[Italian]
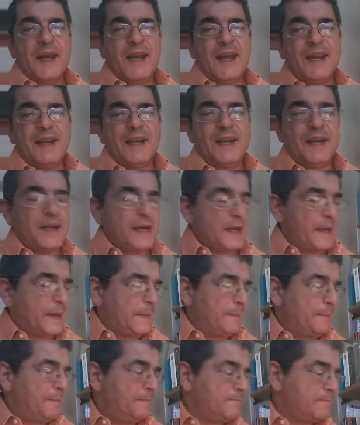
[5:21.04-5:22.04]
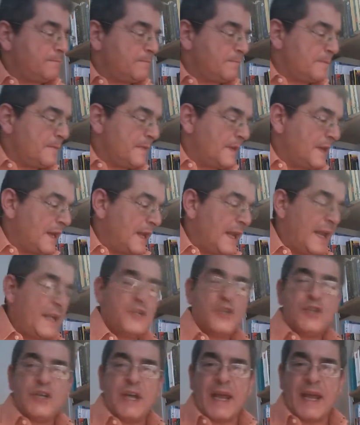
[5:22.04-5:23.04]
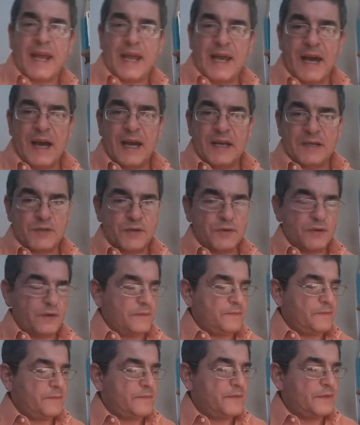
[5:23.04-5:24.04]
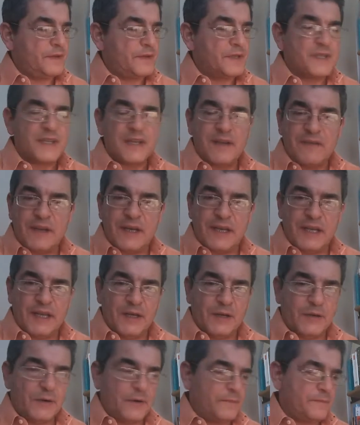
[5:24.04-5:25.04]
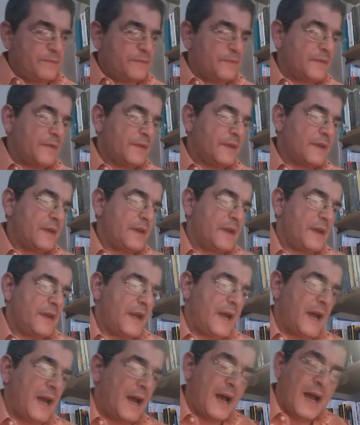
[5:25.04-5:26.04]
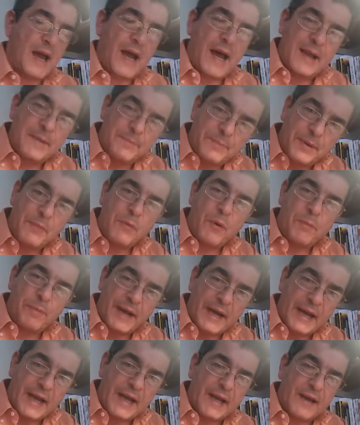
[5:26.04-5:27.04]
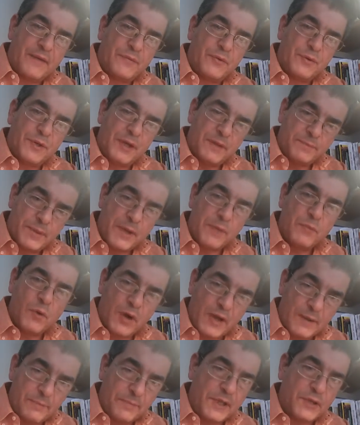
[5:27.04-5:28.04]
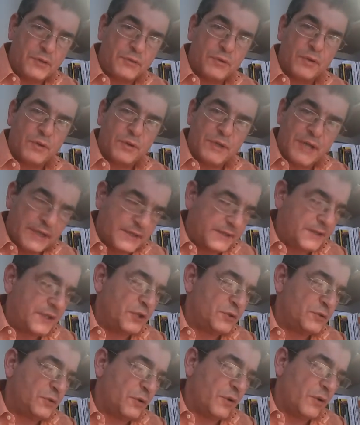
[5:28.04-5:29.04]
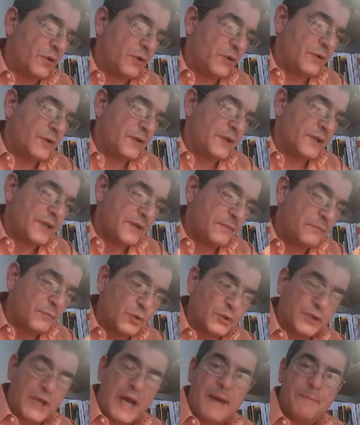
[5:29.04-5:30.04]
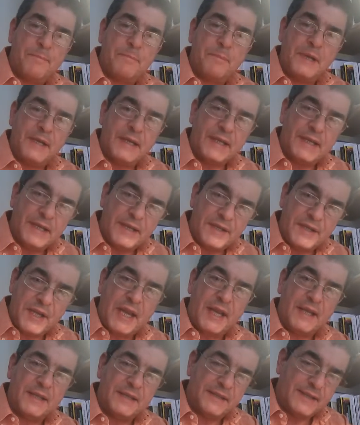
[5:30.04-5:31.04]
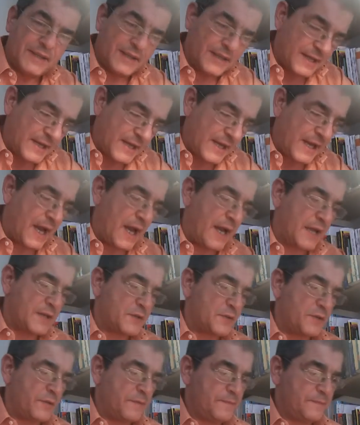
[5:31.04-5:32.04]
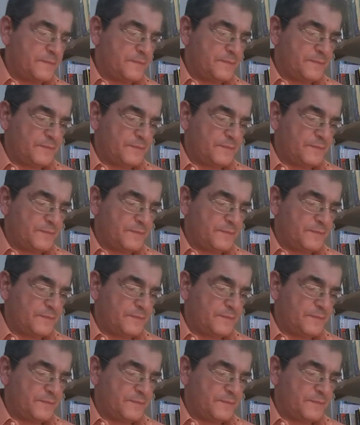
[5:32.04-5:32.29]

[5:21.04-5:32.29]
In eh, Legge e caso, Severino, al primo paragrafo del primo capitolo dal titolo gli immutabili, il niente, il caso,